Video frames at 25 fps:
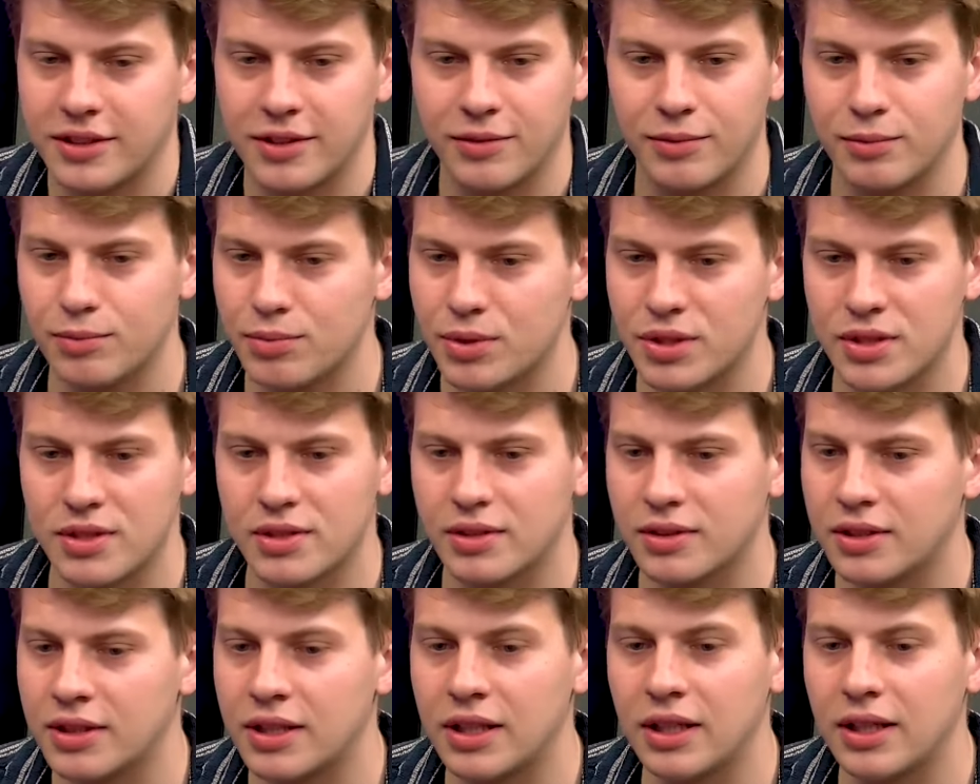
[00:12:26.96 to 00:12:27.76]
nie wiem,
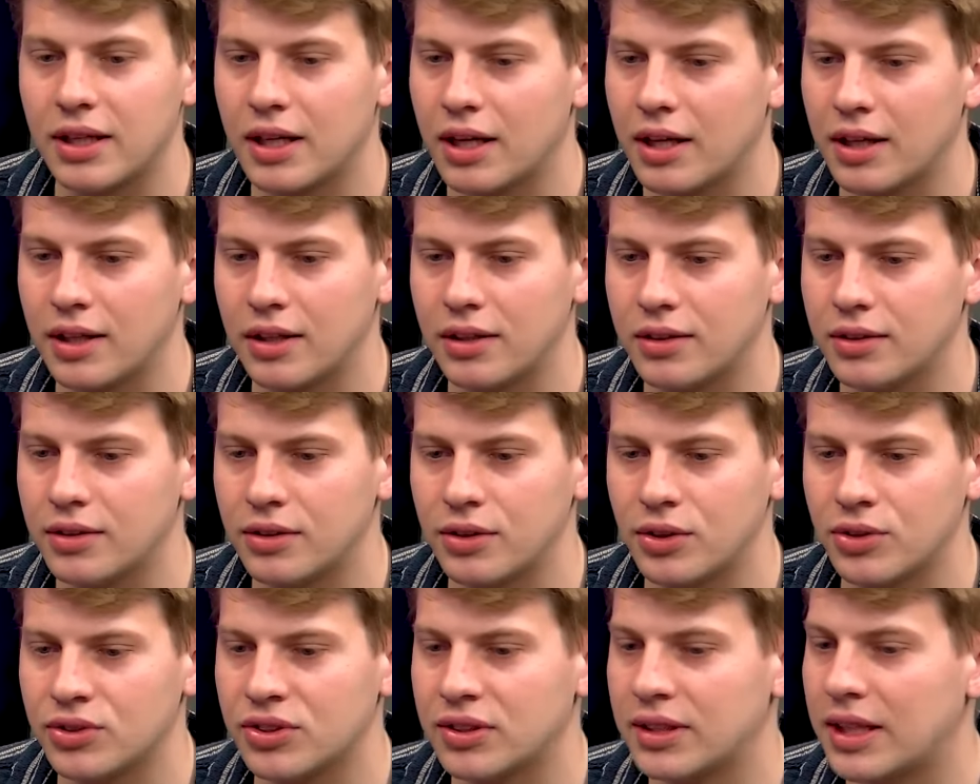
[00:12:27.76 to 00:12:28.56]
przez kilka
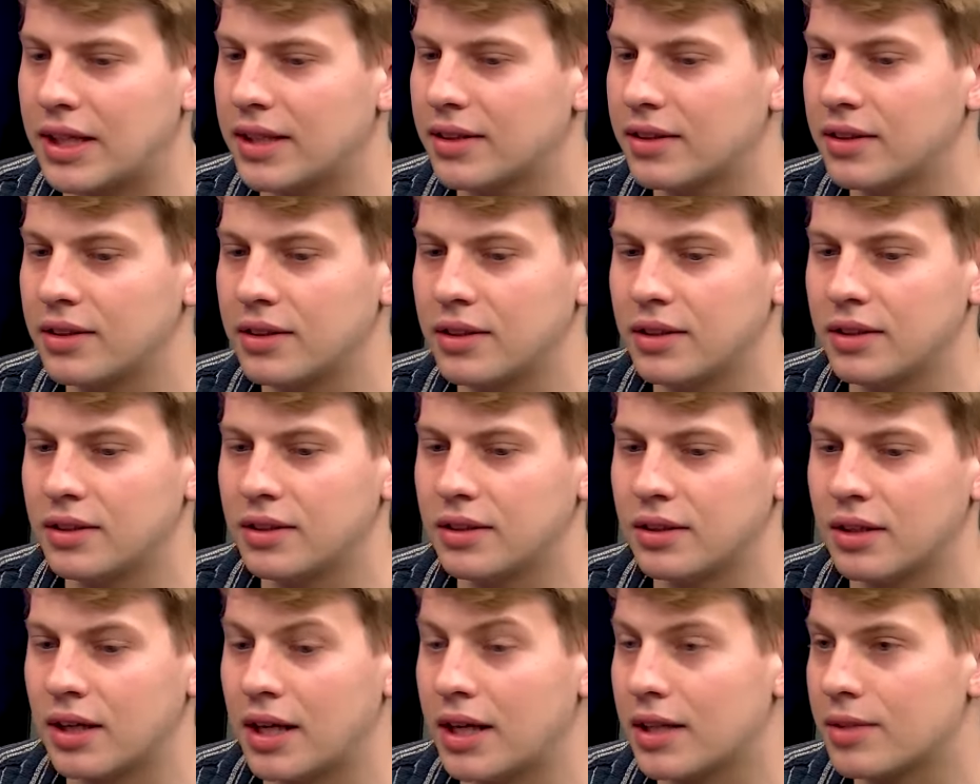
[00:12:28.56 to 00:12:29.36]

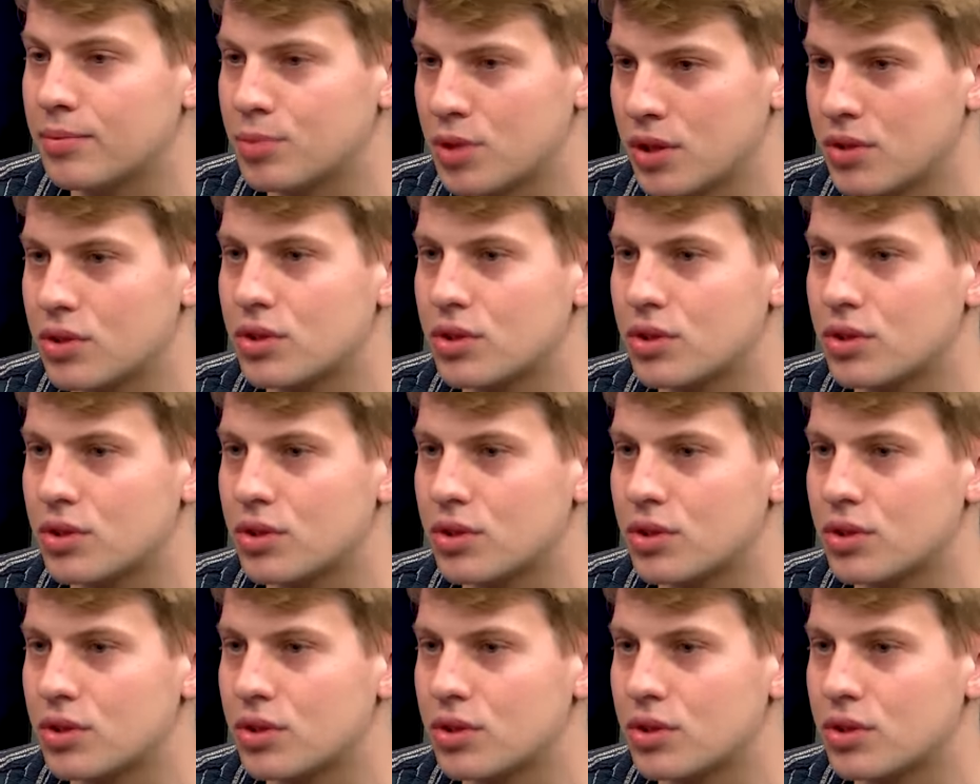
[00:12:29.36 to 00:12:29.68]
ostatnich lat przed